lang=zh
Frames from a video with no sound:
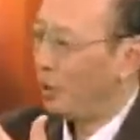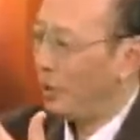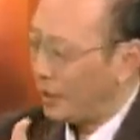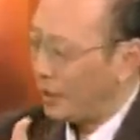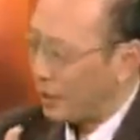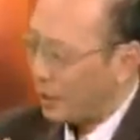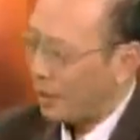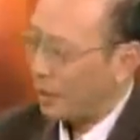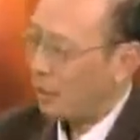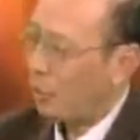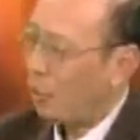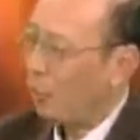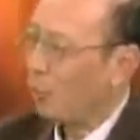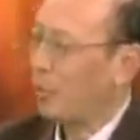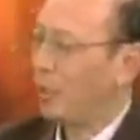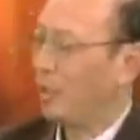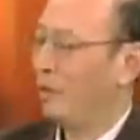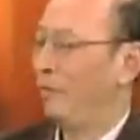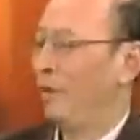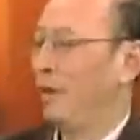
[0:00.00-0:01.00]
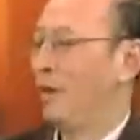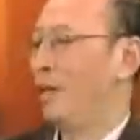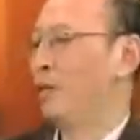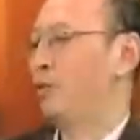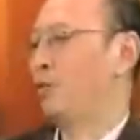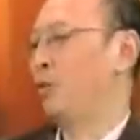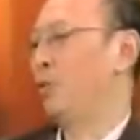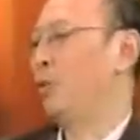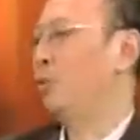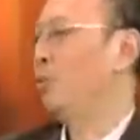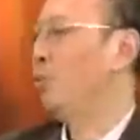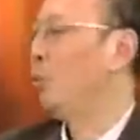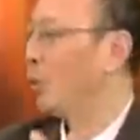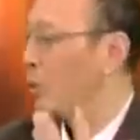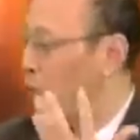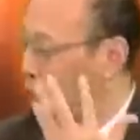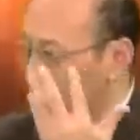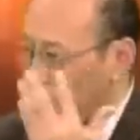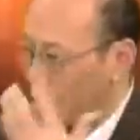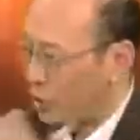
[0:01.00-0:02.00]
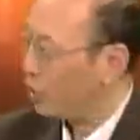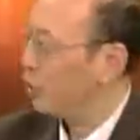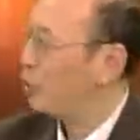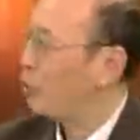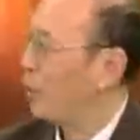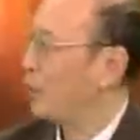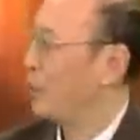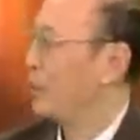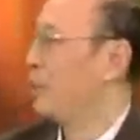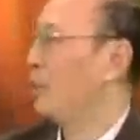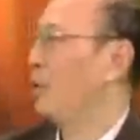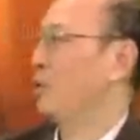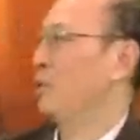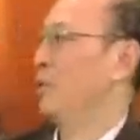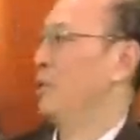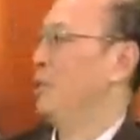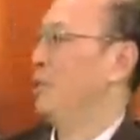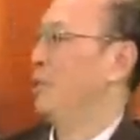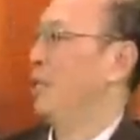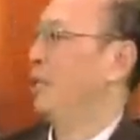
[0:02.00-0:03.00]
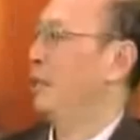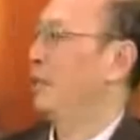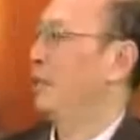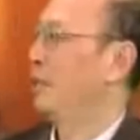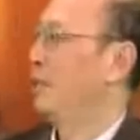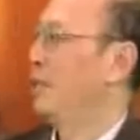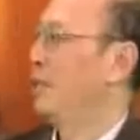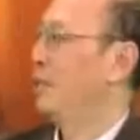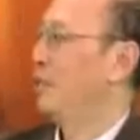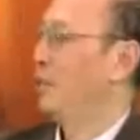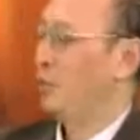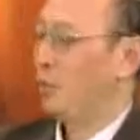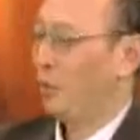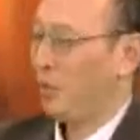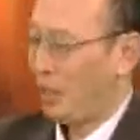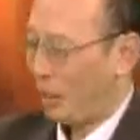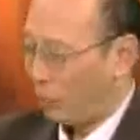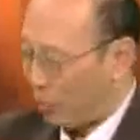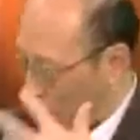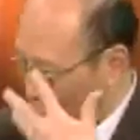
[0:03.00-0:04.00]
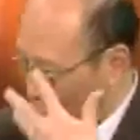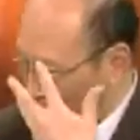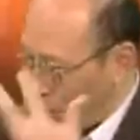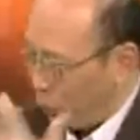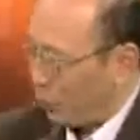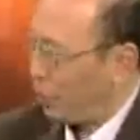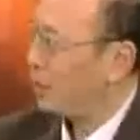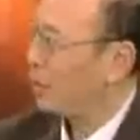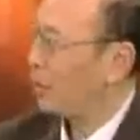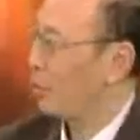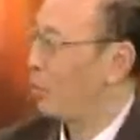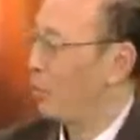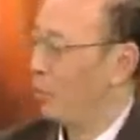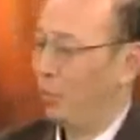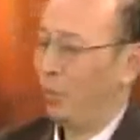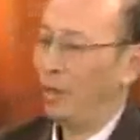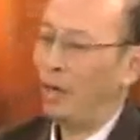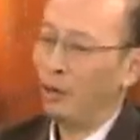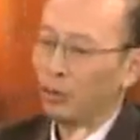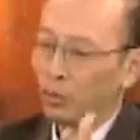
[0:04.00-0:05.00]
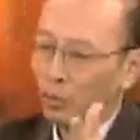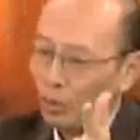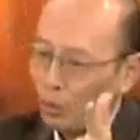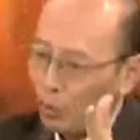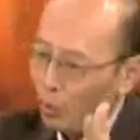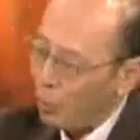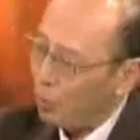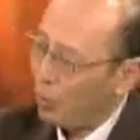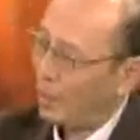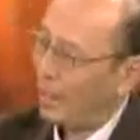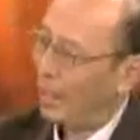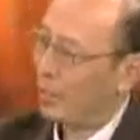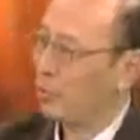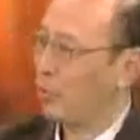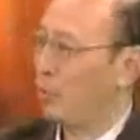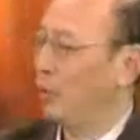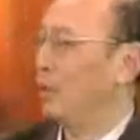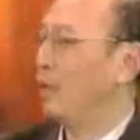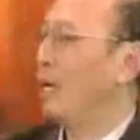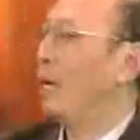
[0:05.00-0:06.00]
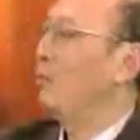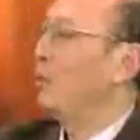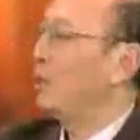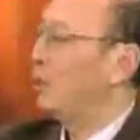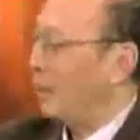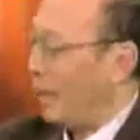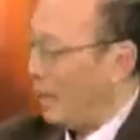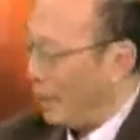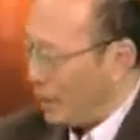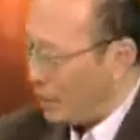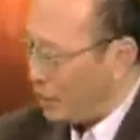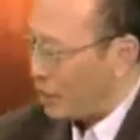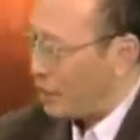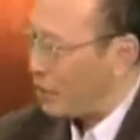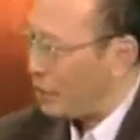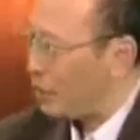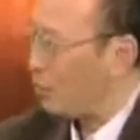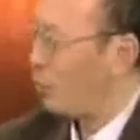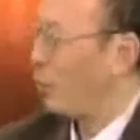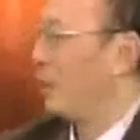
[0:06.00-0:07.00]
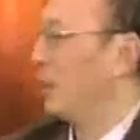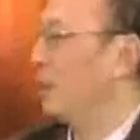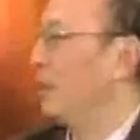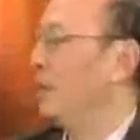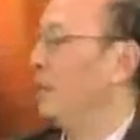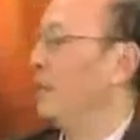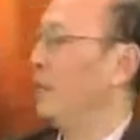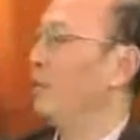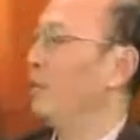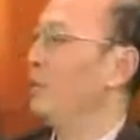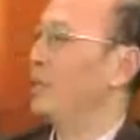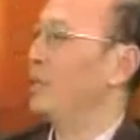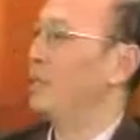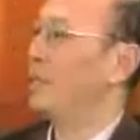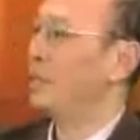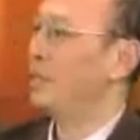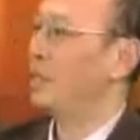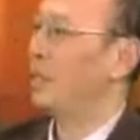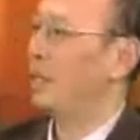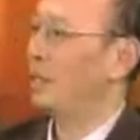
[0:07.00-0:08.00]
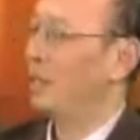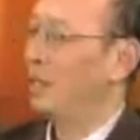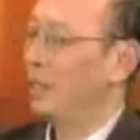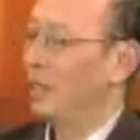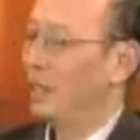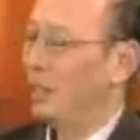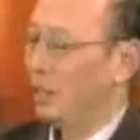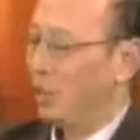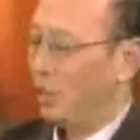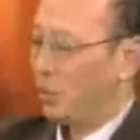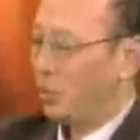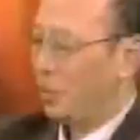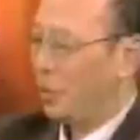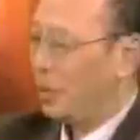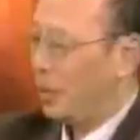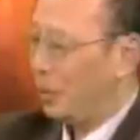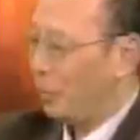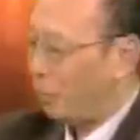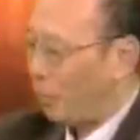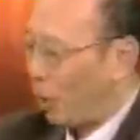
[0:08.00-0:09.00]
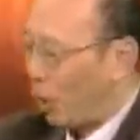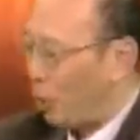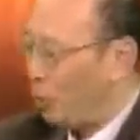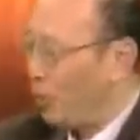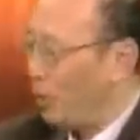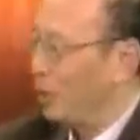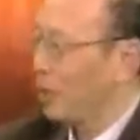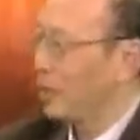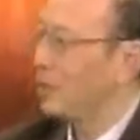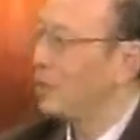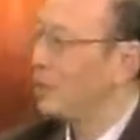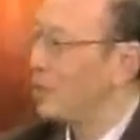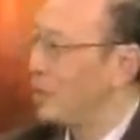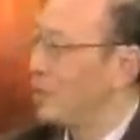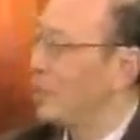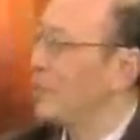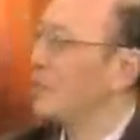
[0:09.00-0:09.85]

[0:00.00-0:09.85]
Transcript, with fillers: 对于那个公的一方来说，我就是希望争到真相，所以他们就不停的攻。然后对公民来说呢，他们当然希望了解真相，所以呢，保密呢